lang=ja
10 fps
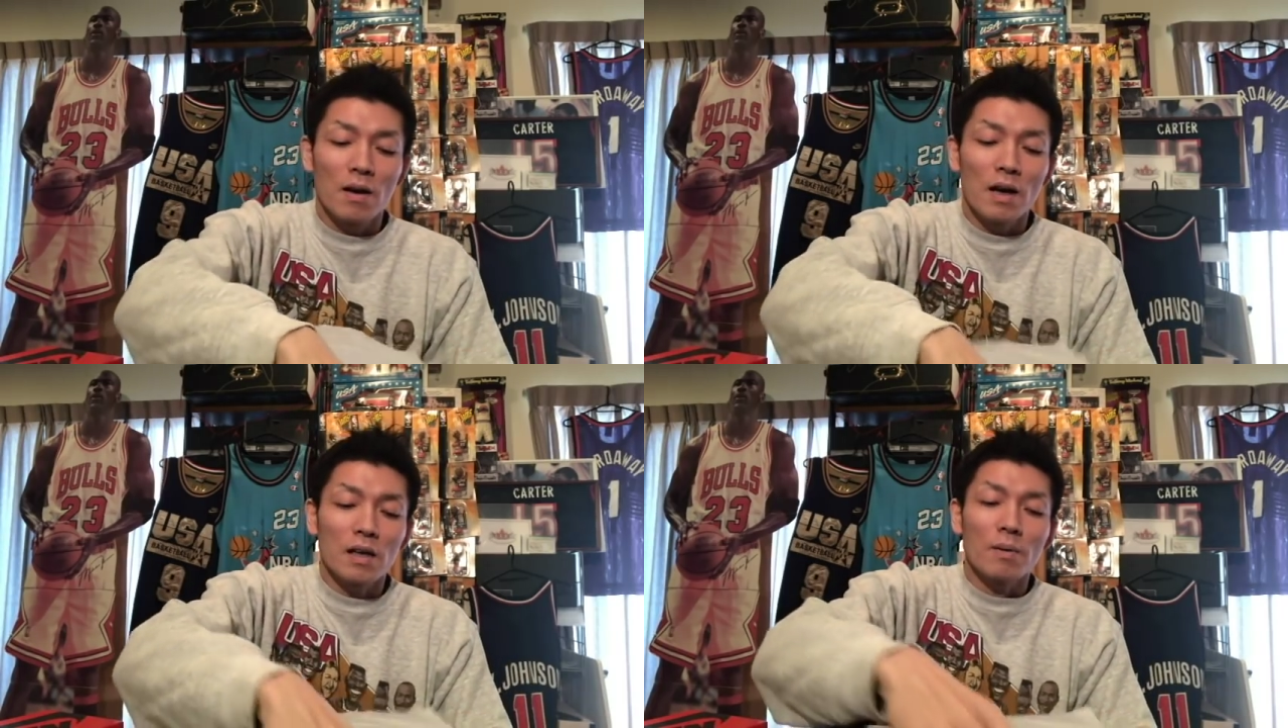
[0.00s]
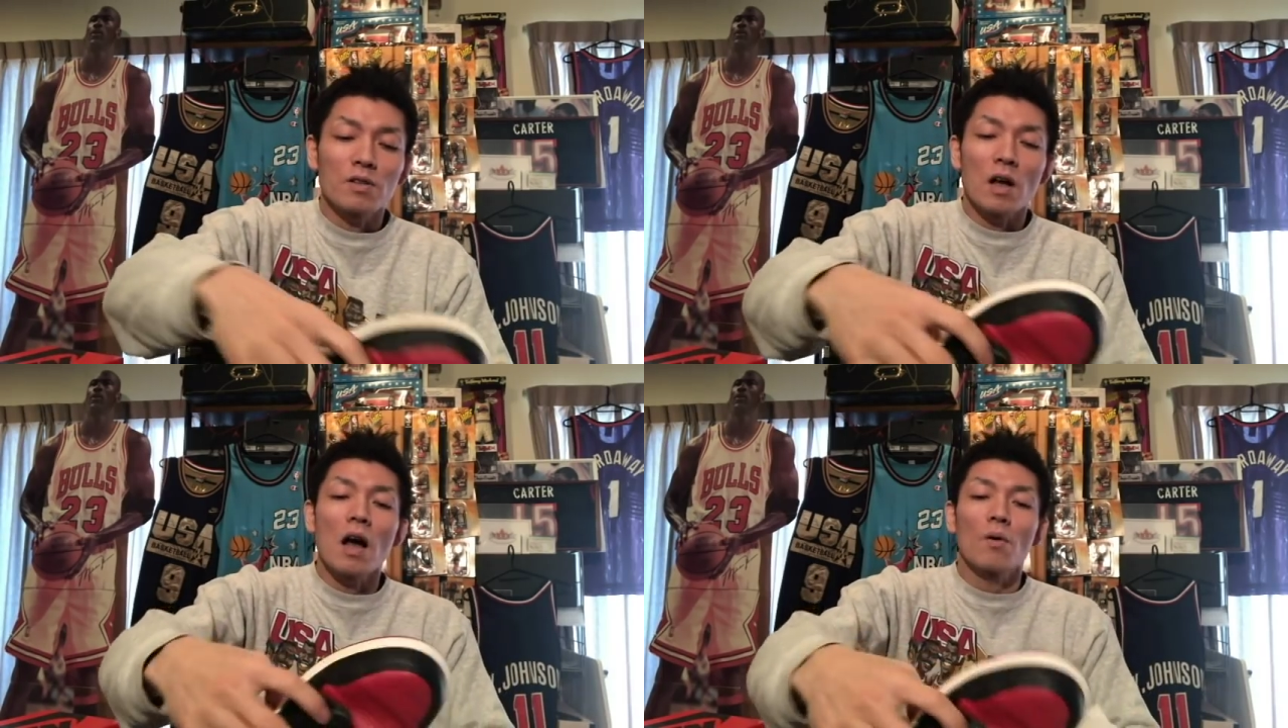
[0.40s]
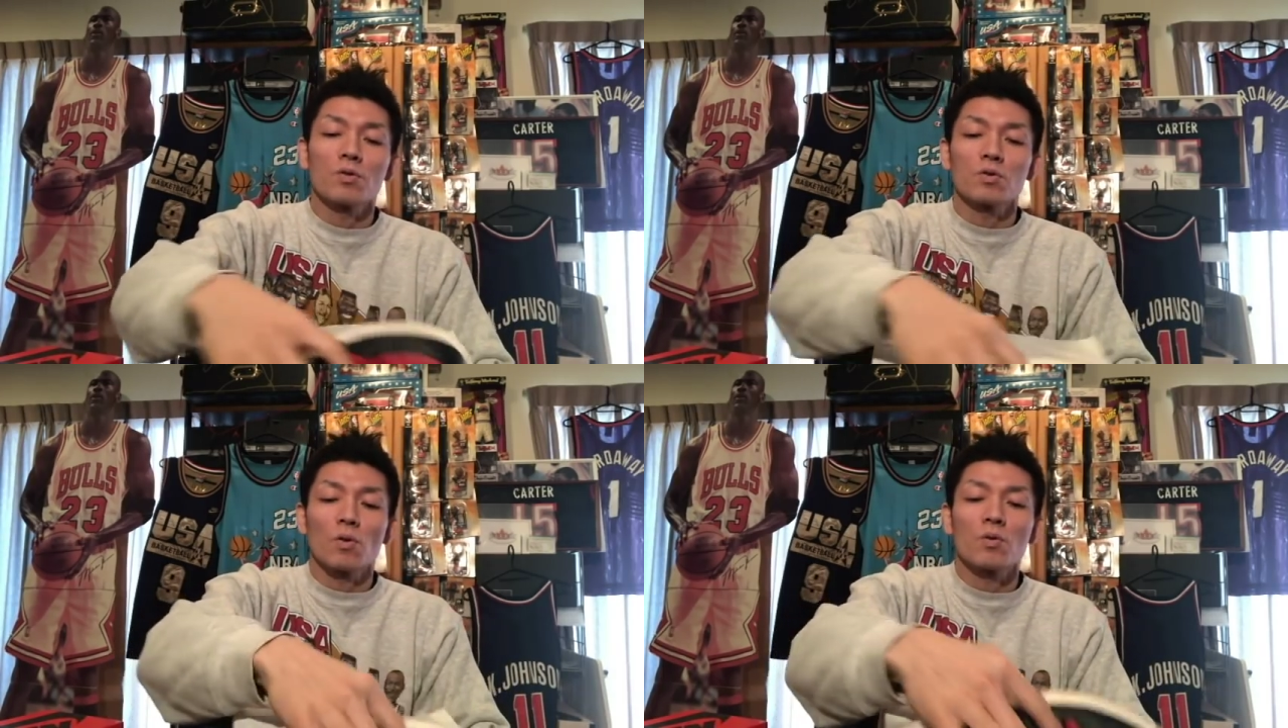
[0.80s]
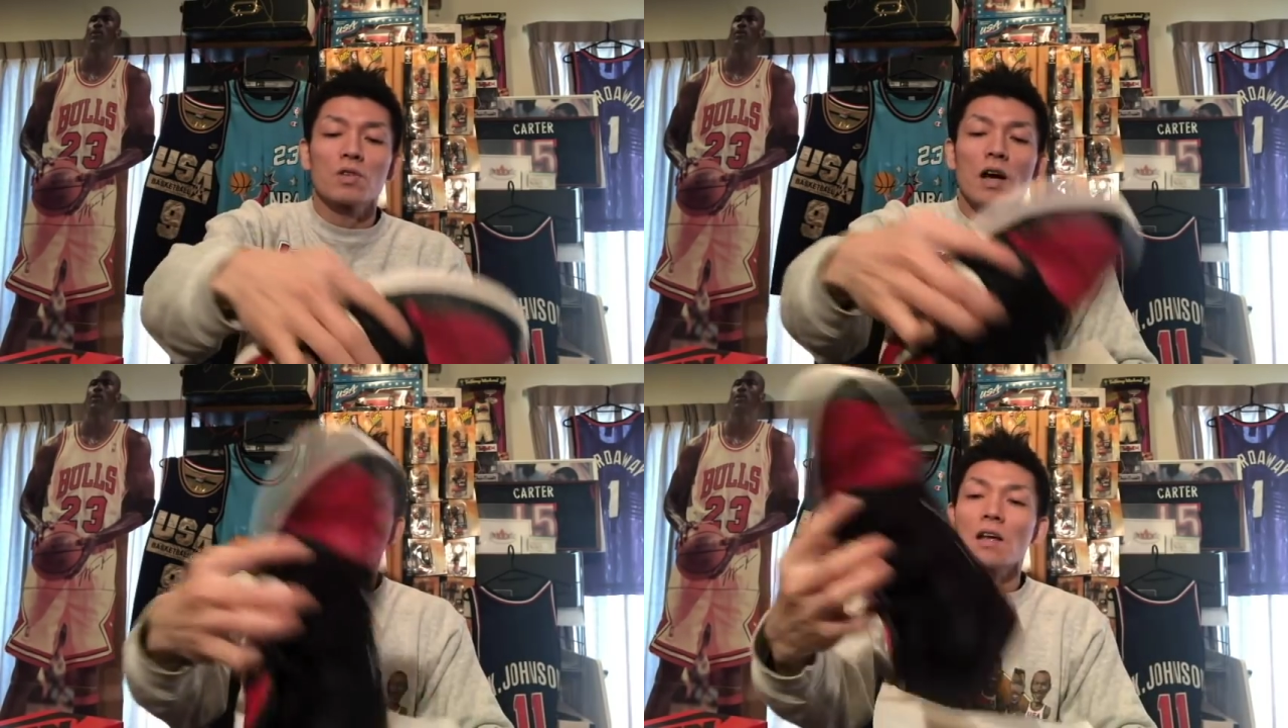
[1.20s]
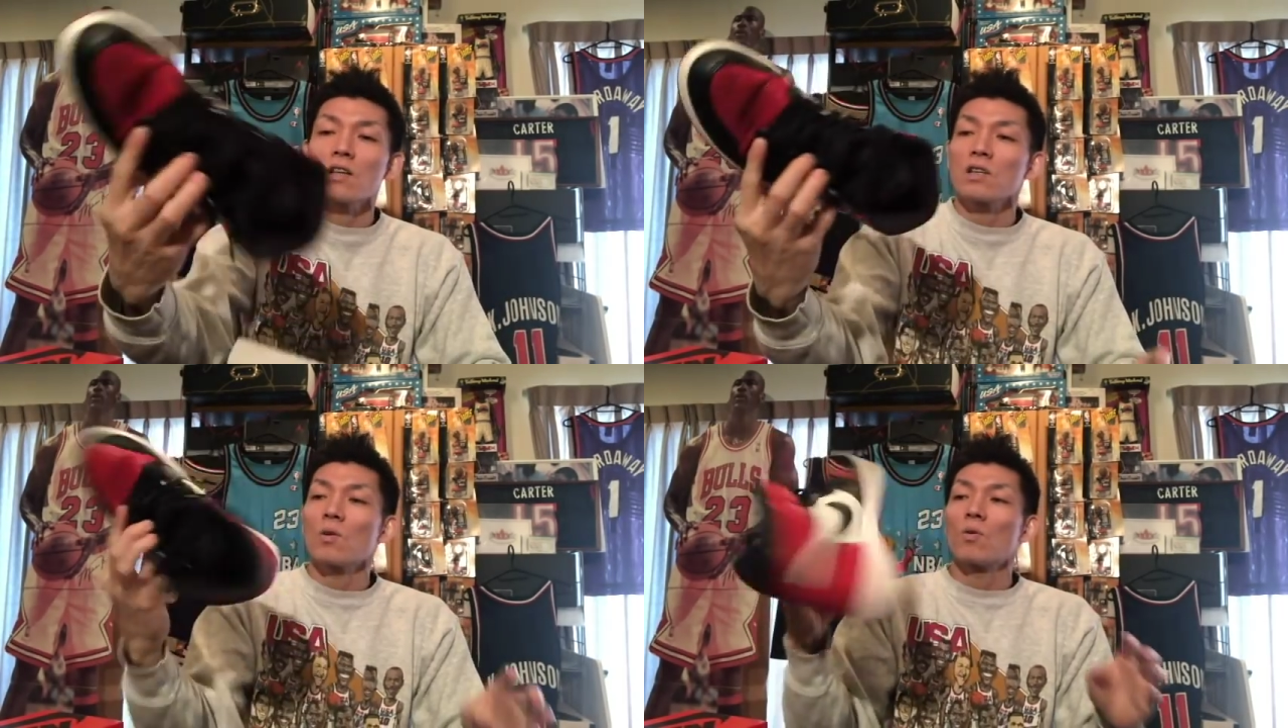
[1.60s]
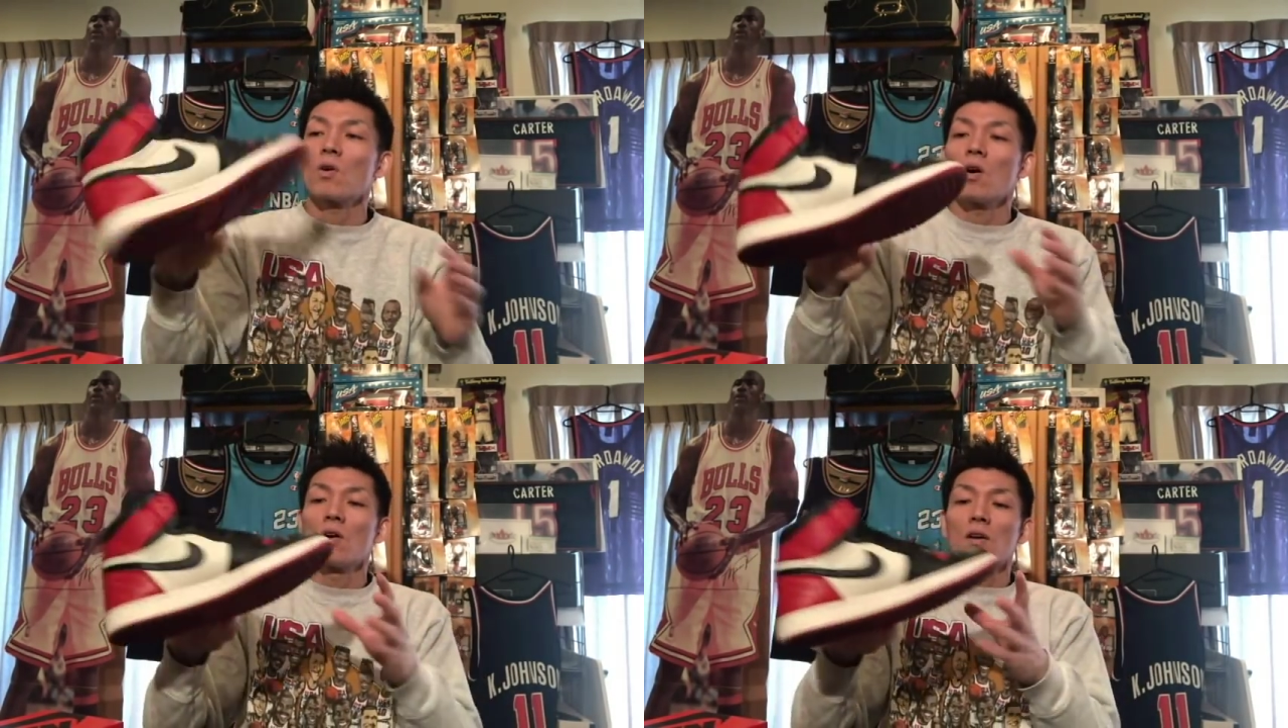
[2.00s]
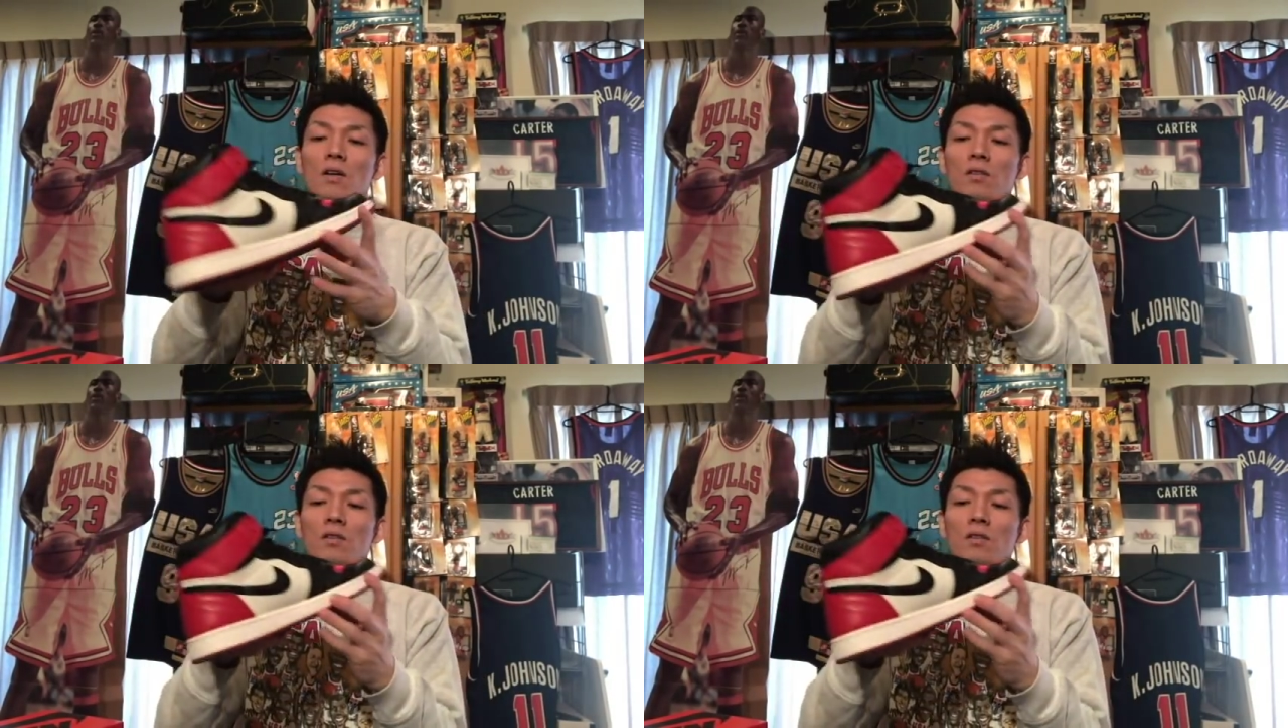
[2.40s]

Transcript: はい、来ました。あ、そうそう、こっちが新しい方の、